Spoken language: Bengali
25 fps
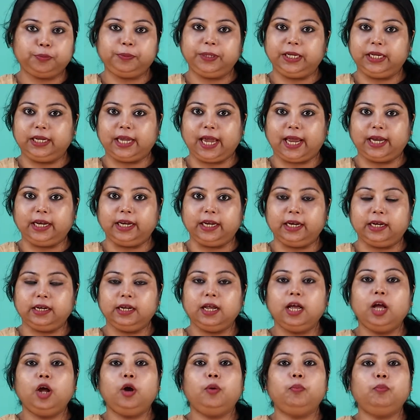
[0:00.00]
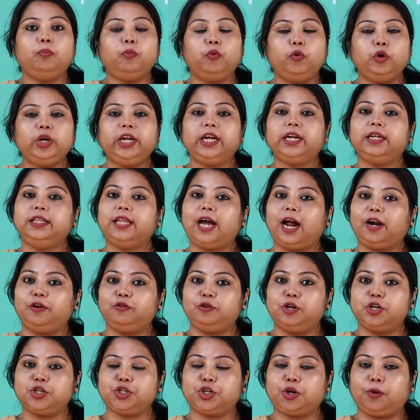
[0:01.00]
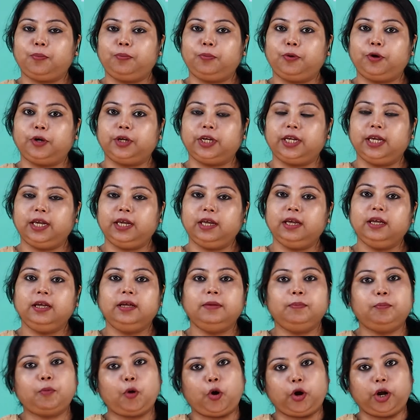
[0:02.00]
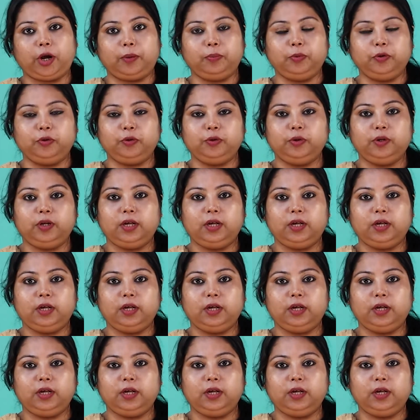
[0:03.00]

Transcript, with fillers: বিজ্ঞানের মোলের ধারণা সম্পর্কে পড়াবো